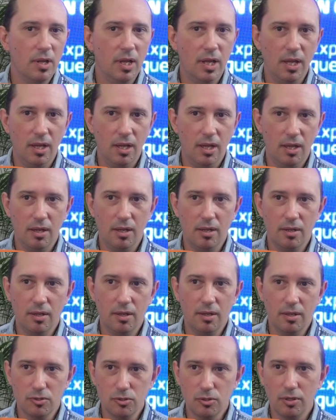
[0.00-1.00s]

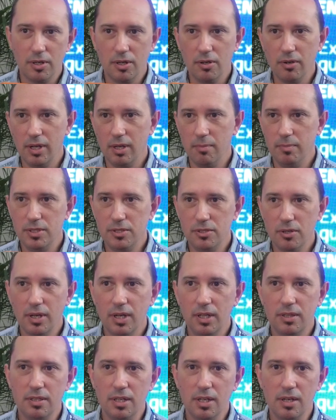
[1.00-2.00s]
Eh, yo creo que
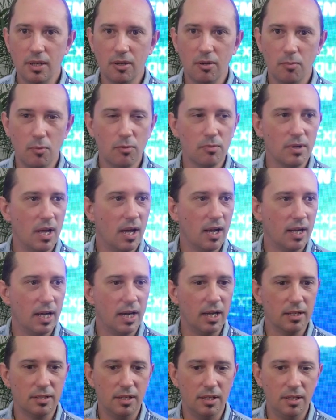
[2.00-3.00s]
Misiones tiene como una
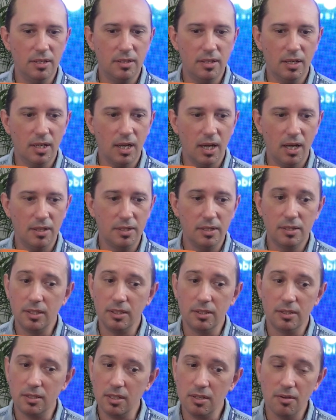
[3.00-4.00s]
característica
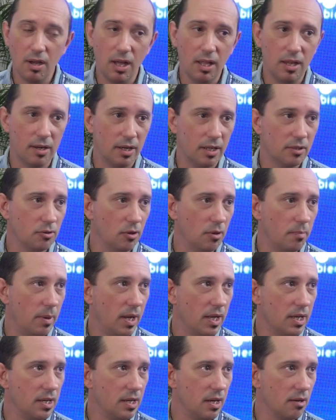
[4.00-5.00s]
distintiva del resto del
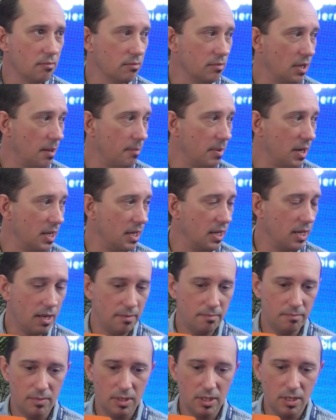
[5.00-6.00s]
país en alguna manera
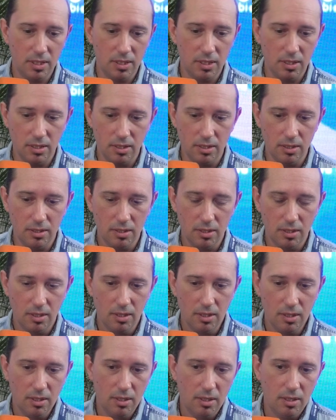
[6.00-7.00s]
y
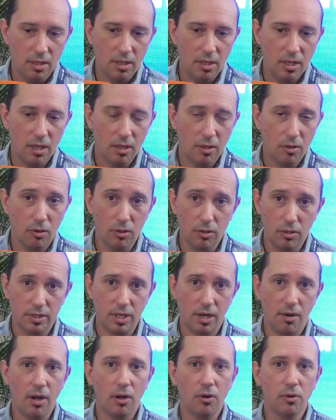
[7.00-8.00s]
y con el
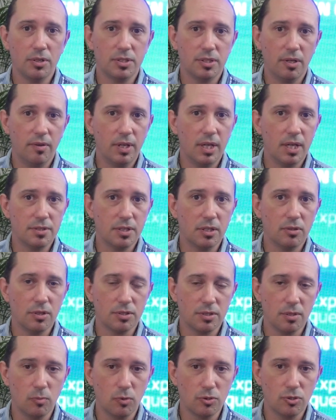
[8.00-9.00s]
trabajo que se viene haciendo
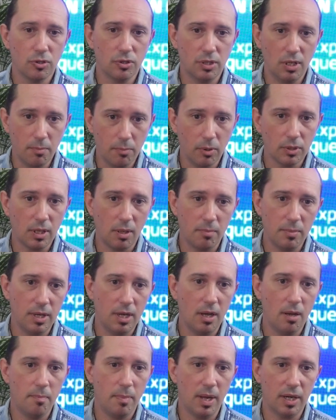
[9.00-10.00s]
hace mucho tiempo también
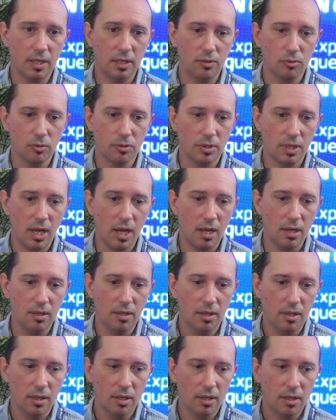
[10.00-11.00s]
en el parque industrial,
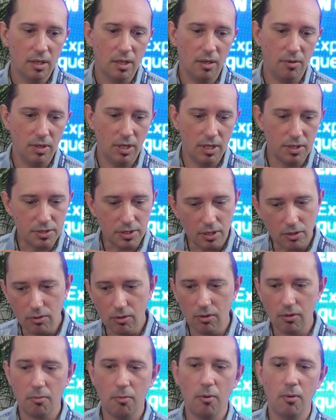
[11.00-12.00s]
que viene
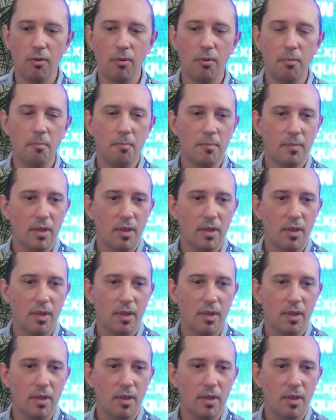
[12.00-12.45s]
siendo como